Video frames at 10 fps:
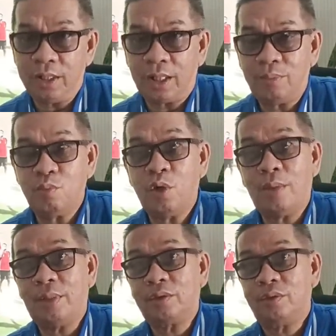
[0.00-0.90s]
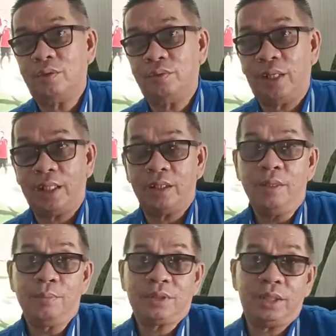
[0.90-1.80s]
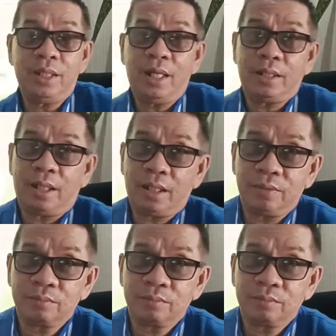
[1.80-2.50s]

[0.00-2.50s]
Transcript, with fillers: adalah Muhammad Ferrari mestinya ada